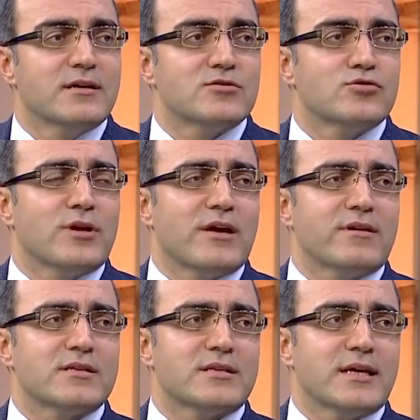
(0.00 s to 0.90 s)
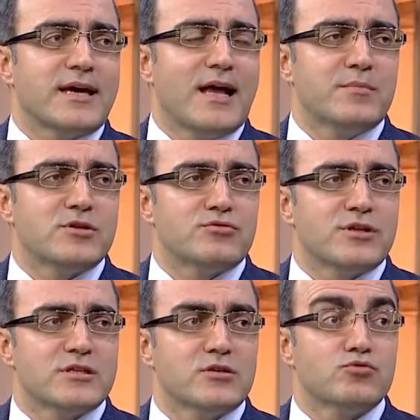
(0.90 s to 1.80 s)
son evresine gelme
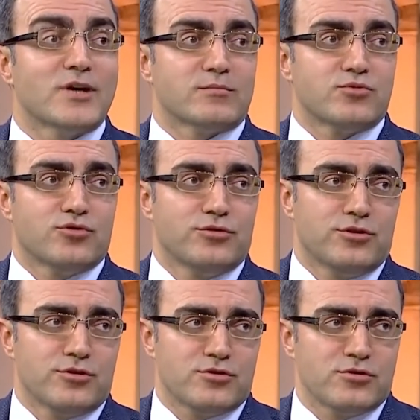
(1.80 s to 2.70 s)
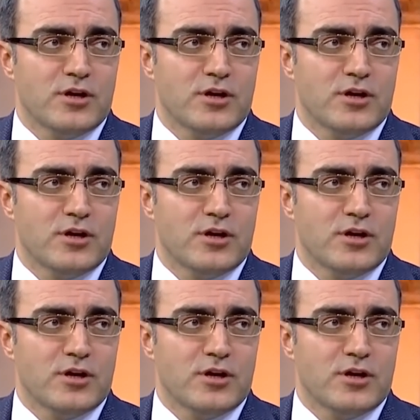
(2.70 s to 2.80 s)
süresini uzatmış oluyoruz.